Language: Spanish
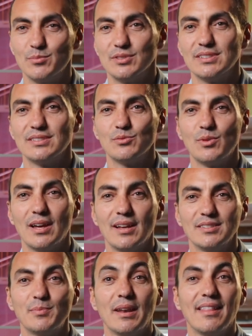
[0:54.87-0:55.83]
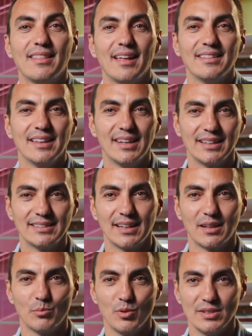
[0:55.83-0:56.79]
pues es una experiencia
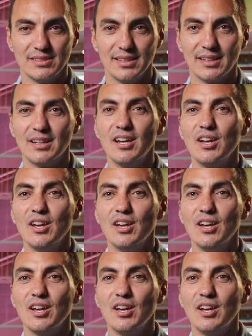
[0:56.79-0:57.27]
indirecta que puede ser